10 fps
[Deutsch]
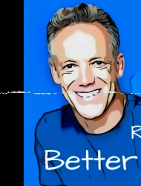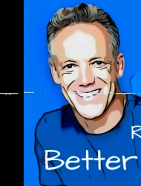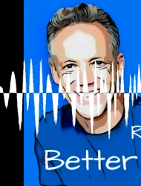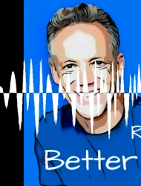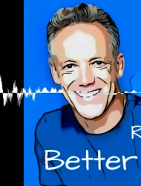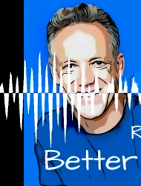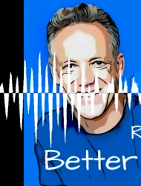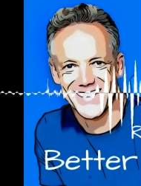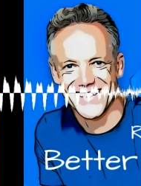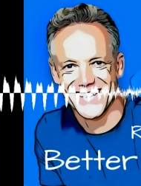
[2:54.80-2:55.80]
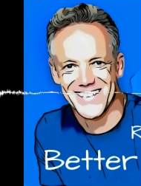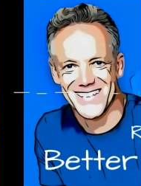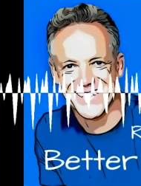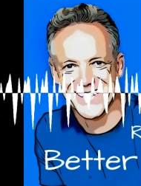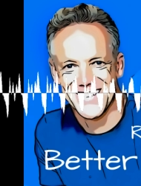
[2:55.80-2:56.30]
Vielleicht ist es
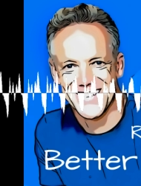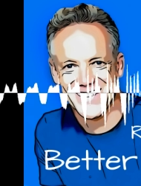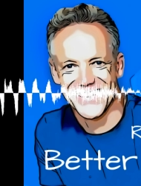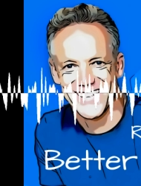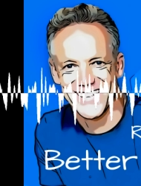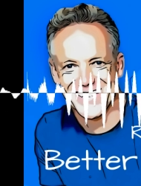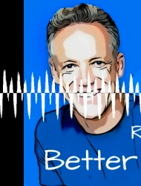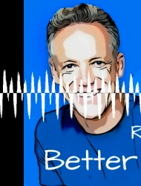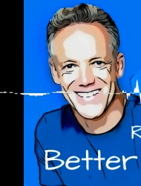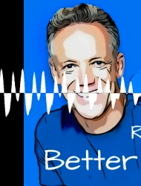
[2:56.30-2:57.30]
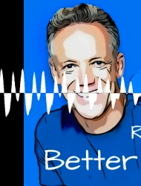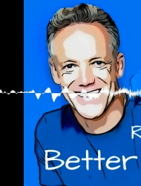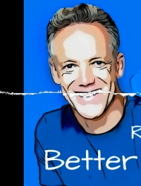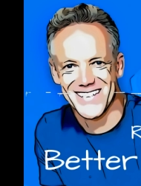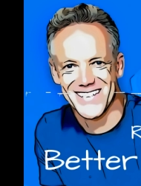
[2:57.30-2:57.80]
oder war es bei dir
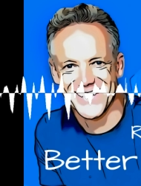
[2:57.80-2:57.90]
anders